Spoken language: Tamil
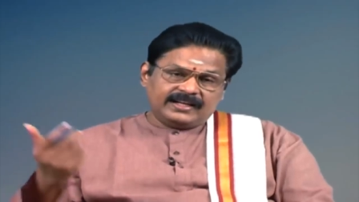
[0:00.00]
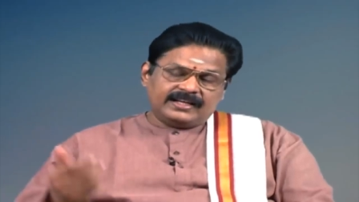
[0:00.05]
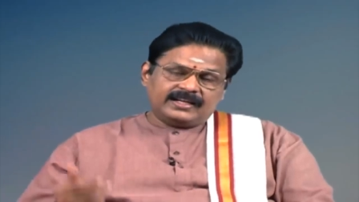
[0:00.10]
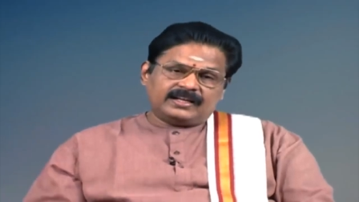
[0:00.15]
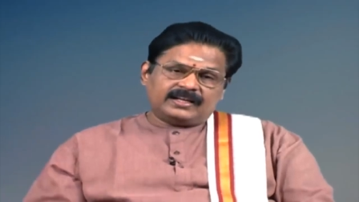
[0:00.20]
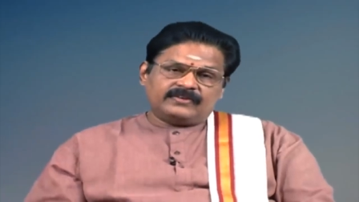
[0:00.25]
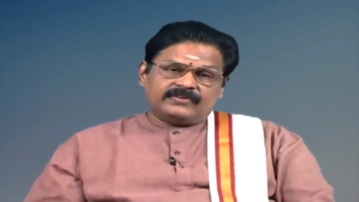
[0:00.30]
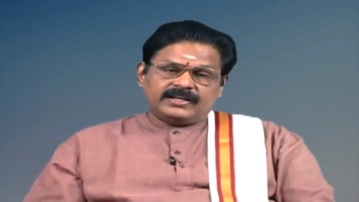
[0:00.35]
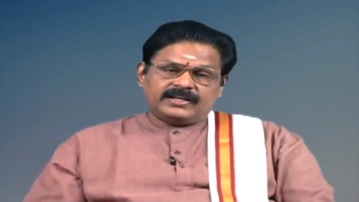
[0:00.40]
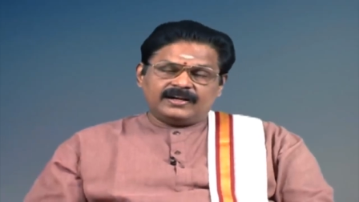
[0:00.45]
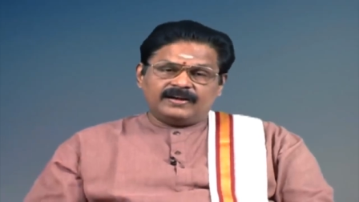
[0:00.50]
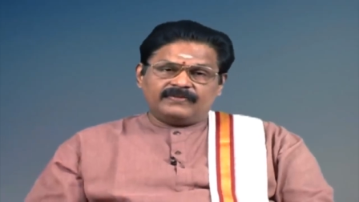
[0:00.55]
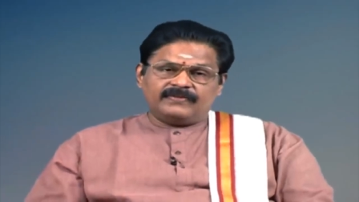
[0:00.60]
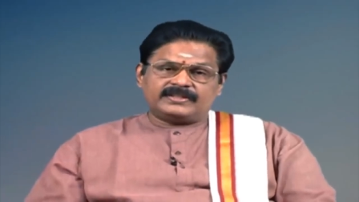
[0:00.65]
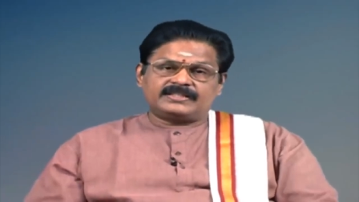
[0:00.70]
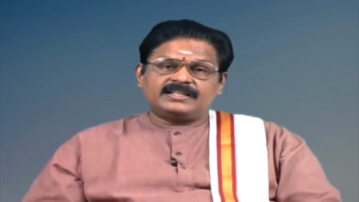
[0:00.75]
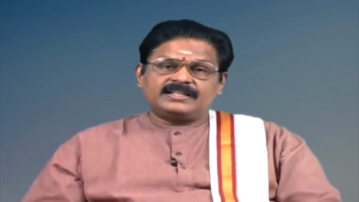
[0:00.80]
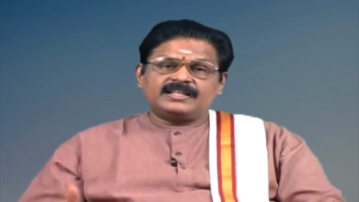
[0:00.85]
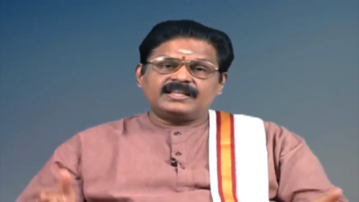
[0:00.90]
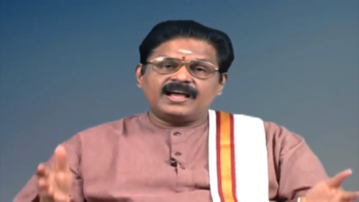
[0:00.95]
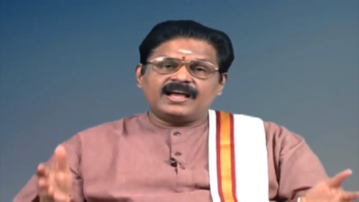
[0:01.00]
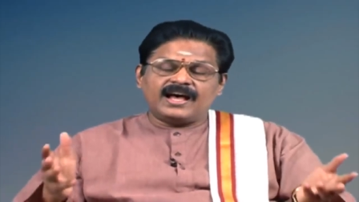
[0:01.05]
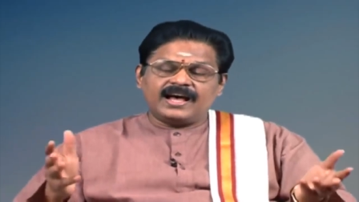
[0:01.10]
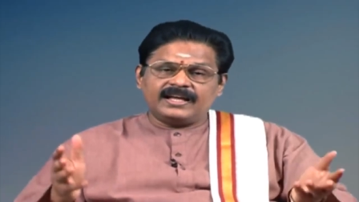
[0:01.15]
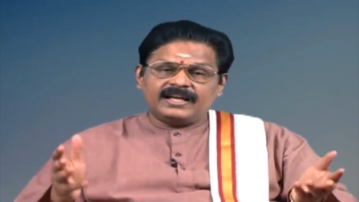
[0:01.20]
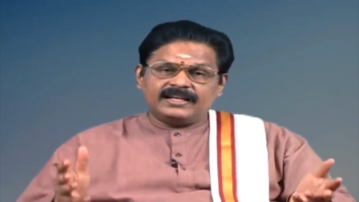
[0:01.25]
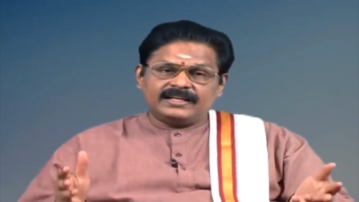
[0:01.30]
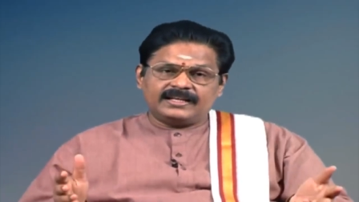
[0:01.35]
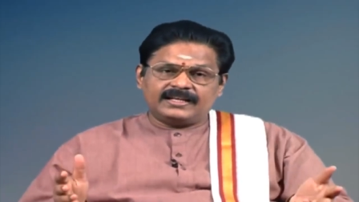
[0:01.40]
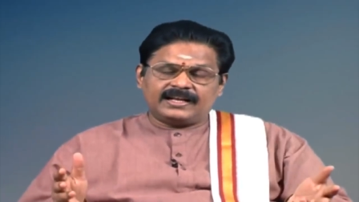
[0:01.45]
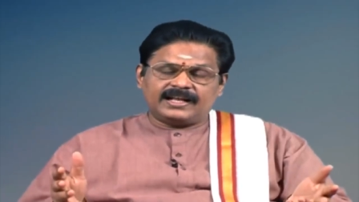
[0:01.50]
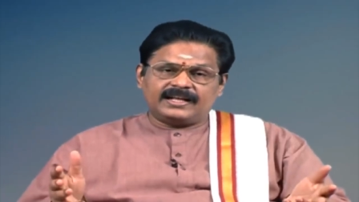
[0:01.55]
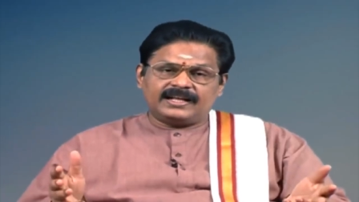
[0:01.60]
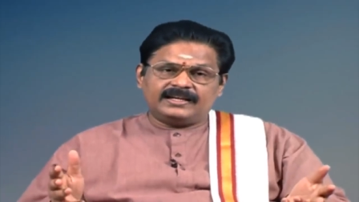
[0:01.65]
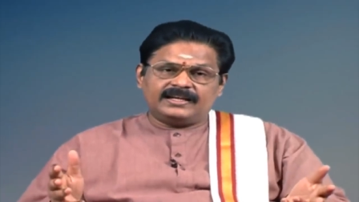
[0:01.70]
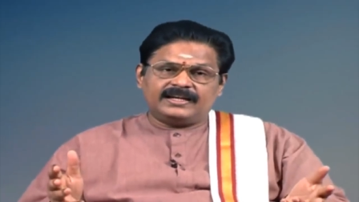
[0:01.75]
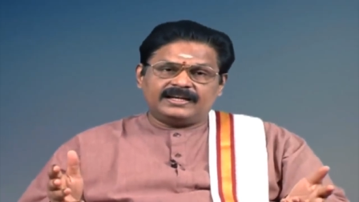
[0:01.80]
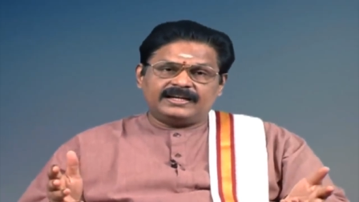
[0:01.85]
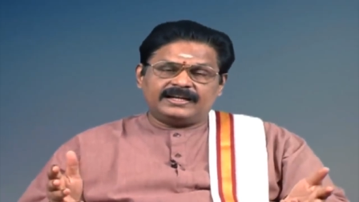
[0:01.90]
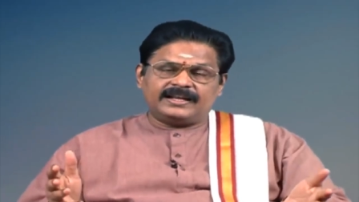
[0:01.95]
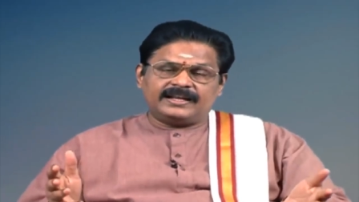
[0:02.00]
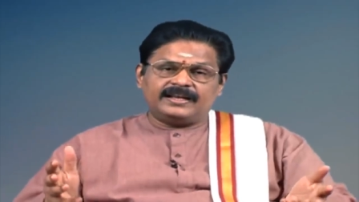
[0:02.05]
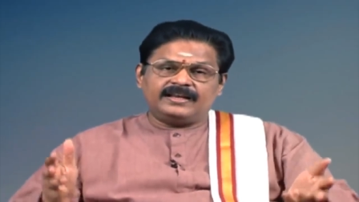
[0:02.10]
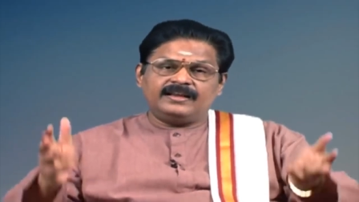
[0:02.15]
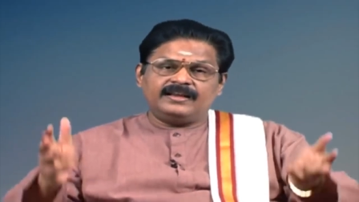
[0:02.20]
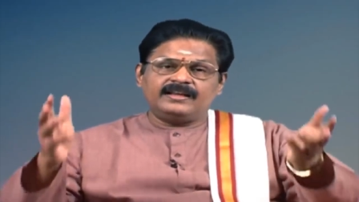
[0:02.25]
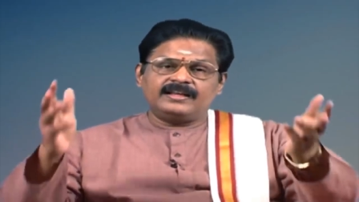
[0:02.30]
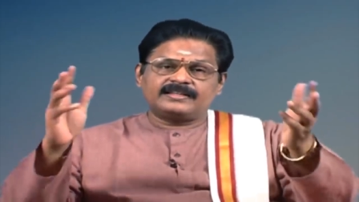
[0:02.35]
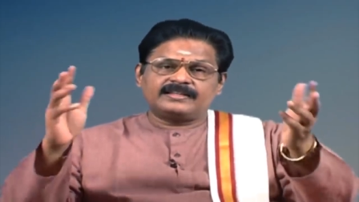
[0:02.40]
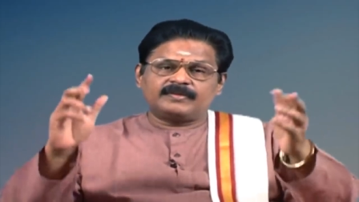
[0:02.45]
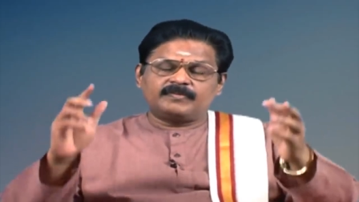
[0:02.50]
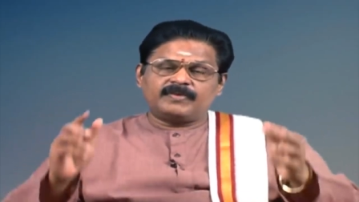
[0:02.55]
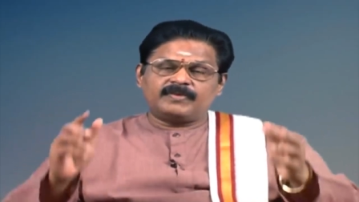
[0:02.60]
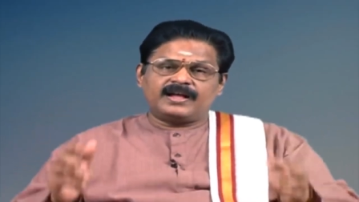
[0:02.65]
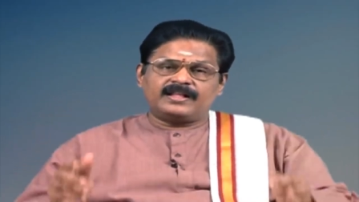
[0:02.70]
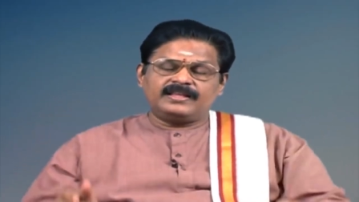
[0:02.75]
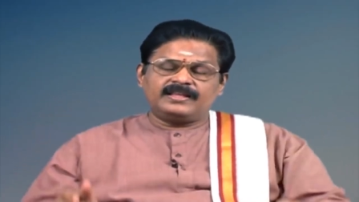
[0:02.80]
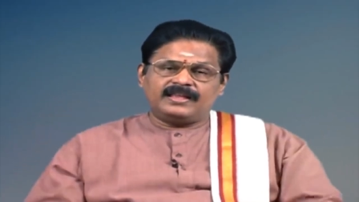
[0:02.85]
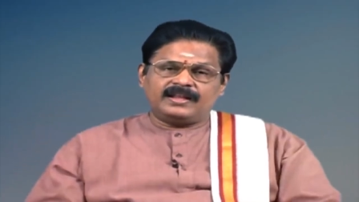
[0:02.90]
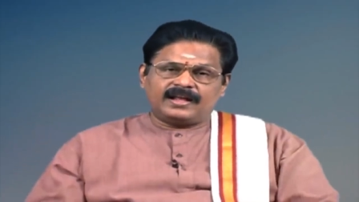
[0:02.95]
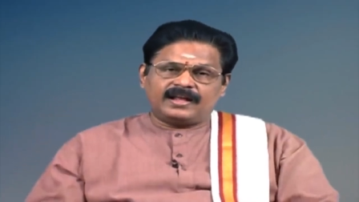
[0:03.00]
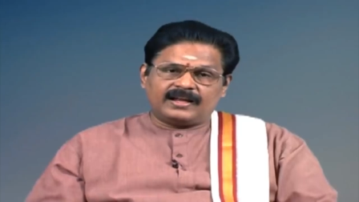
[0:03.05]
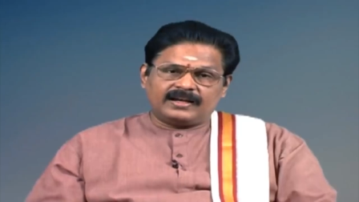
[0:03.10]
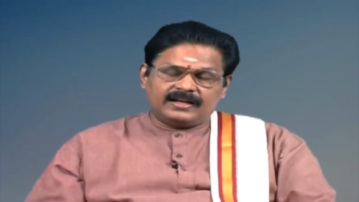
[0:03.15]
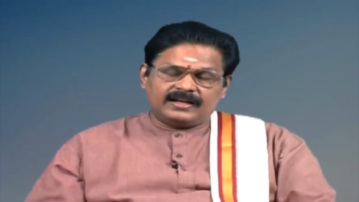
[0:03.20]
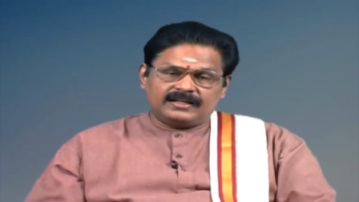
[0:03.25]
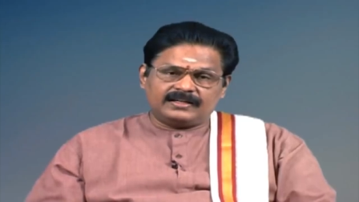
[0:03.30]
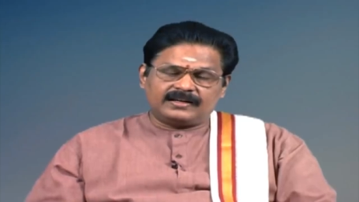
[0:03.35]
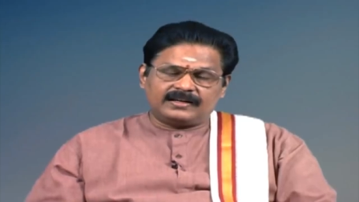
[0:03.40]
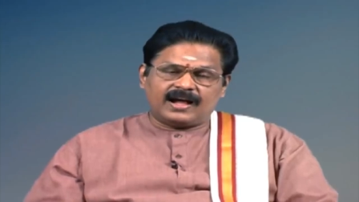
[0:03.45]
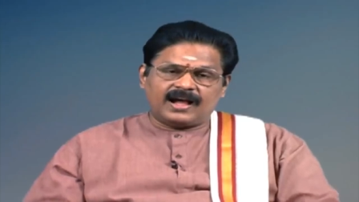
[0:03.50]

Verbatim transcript: இருக்கிறவர்கள் வசதியாக இருக்கிறார்கள் நிறைய சம்பாதிக்கிறார்கள்